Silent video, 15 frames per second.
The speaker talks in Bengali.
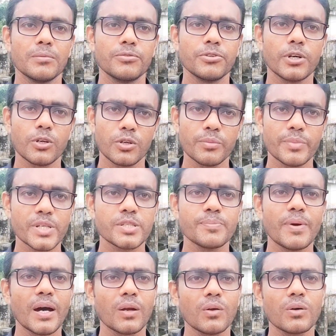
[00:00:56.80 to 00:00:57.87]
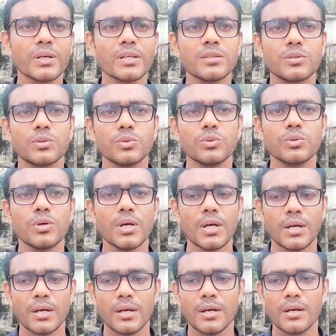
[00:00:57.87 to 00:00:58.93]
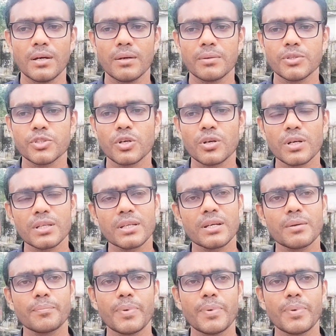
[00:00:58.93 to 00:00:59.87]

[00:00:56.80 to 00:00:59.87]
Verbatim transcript: ফলন বেশ ভালো কিন্তু স্বর্ণা ধানের